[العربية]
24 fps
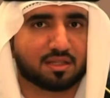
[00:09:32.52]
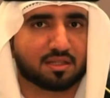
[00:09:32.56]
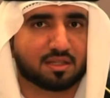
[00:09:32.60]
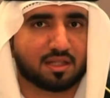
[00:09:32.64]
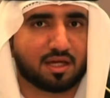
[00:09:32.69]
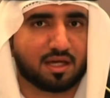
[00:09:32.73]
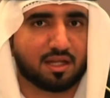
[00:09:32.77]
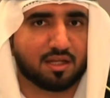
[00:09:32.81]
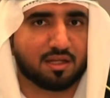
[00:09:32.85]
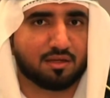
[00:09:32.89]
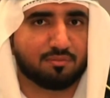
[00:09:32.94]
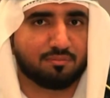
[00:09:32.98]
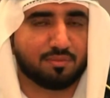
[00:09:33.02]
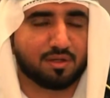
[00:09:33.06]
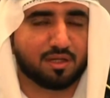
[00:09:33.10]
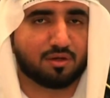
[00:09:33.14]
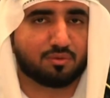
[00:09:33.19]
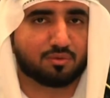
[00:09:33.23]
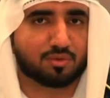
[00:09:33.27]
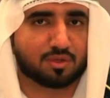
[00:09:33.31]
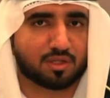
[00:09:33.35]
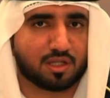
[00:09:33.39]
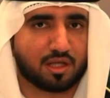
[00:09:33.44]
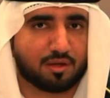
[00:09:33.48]
التعليميه
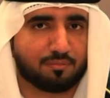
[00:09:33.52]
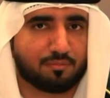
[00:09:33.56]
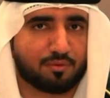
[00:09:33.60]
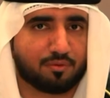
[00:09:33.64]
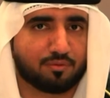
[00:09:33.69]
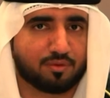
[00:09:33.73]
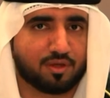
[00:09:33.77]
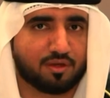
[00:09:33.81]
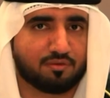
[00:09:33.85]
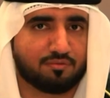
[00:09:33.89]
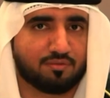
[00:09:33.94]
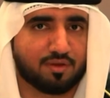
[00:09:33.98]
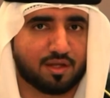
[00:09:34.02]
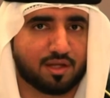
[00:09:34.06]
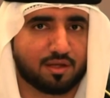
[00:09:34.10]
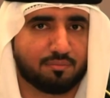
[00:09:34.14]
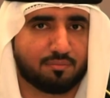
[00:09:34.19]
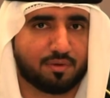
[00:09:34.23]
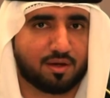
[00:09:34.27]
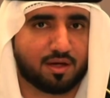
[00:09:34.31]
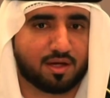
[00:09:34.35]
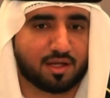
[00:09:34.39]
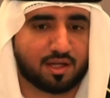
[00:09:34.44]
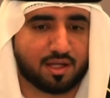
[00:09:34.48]
والتربويه في
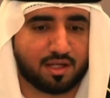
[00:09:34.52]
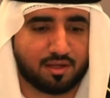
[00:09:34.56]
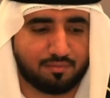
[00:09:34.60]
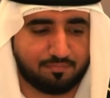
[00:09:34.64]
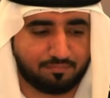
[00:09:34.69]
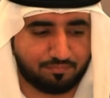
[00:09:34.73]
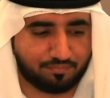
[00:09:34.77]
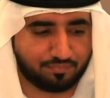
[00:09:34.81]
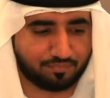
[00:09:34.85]
الاماره